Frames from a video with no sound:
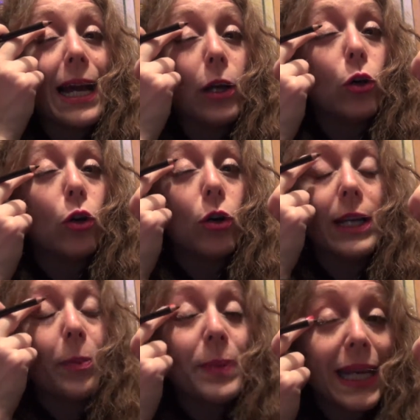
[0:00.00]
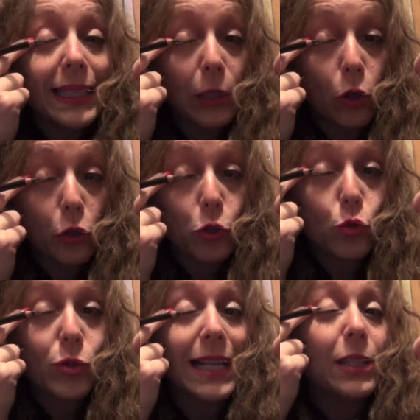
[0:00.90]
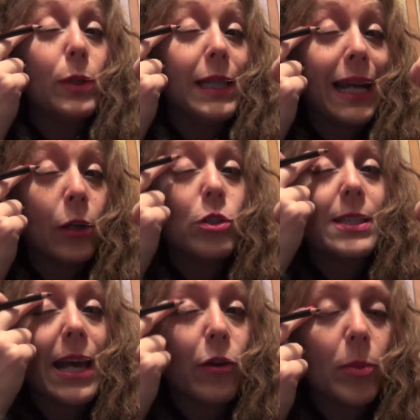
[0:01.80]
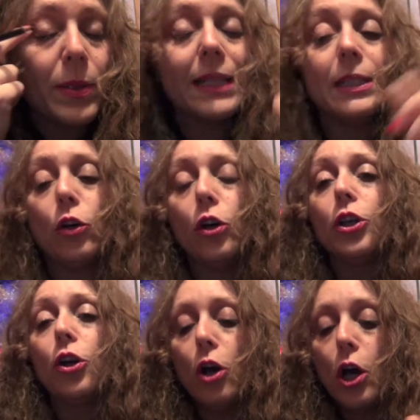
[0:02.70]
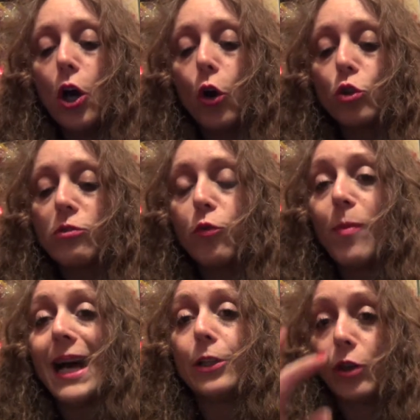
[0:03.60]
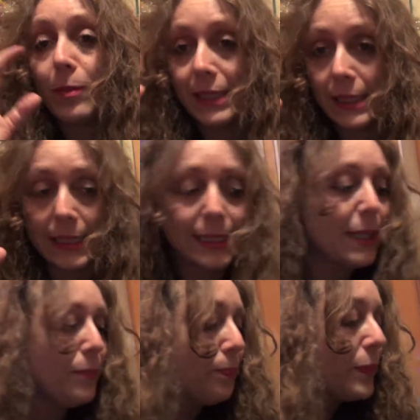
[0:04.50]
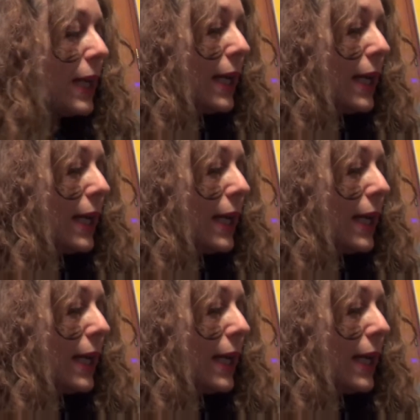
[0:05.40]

l'angolo, e la piega dell'occhio, scusate, quindi l'angolo esterno e la piega dell'occhio, ho sfumato la matita,